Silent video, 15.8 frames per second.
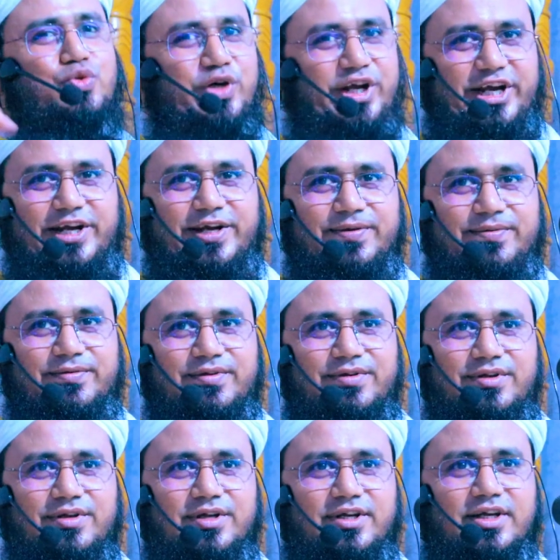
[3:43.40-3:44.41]
শুনে
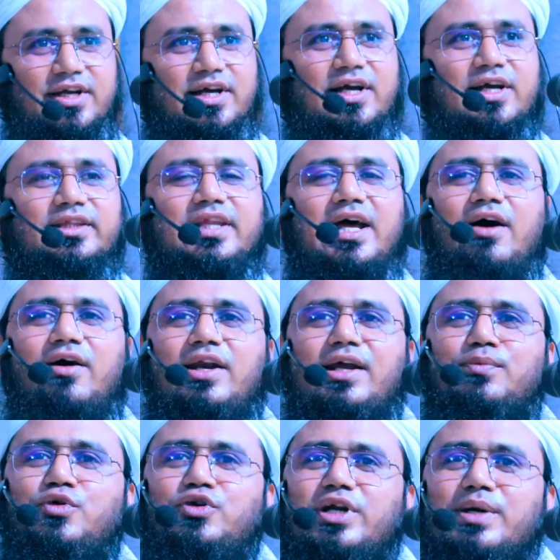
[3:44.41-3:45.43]
তাহলে
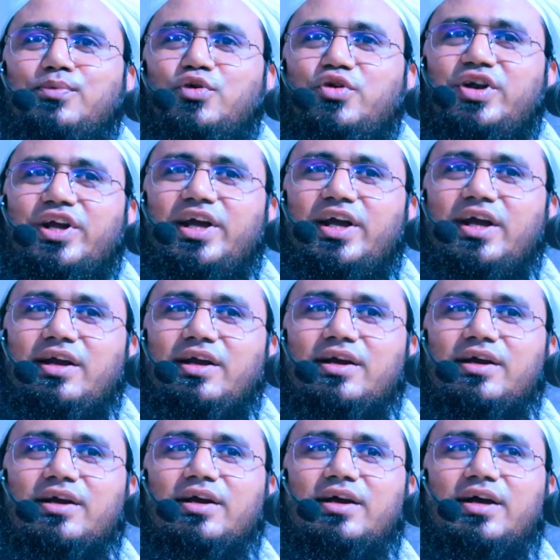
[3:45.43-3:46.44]
মোটামুটি
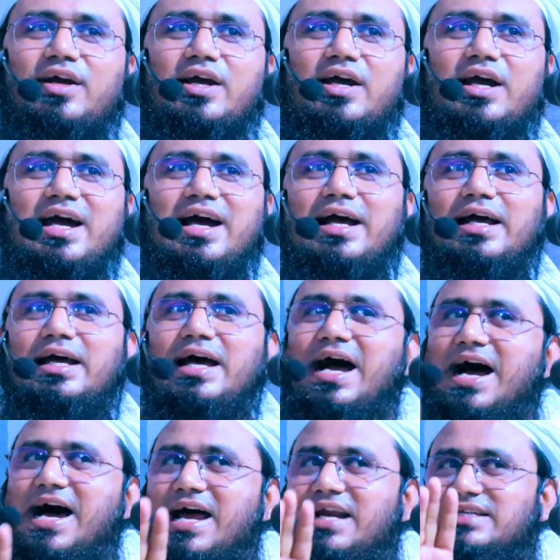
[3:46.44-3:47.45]

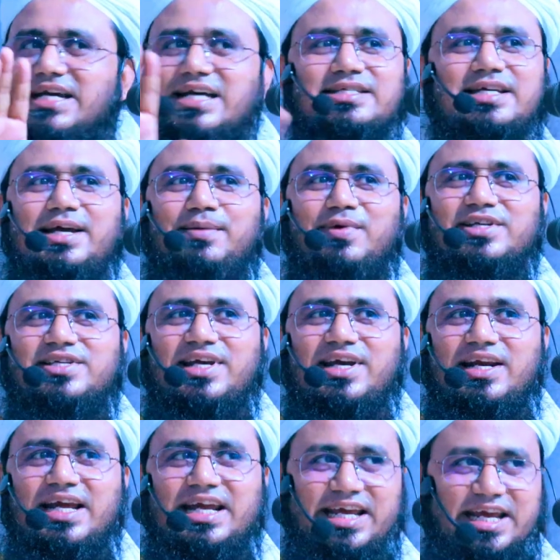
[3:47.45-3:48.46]
আর যাচাই
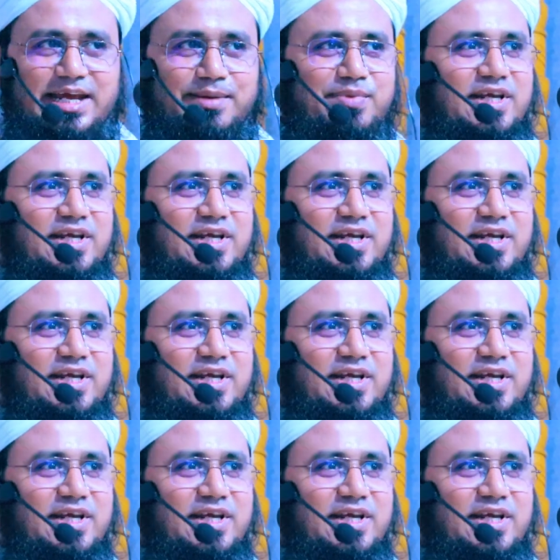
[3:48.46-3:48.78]
বাছাই নাই এই